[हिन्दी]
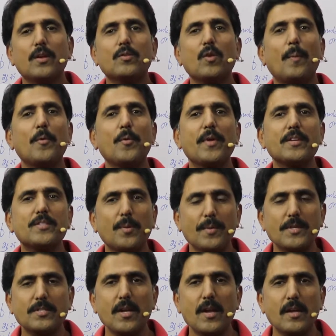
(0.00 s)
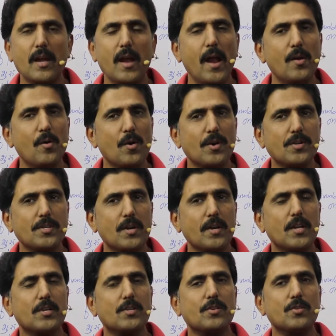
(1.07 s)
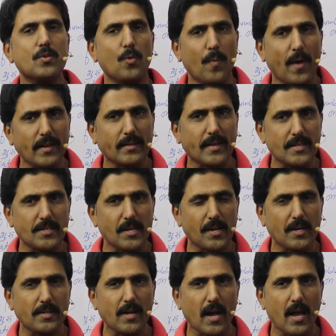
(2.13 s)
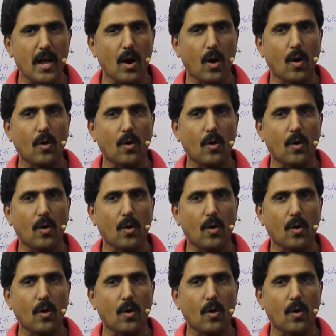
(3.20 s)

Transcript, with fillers: तो हम लोग ये समझते हैं कि इंट्रोडक्शन की शुरुआत कैसे की जाए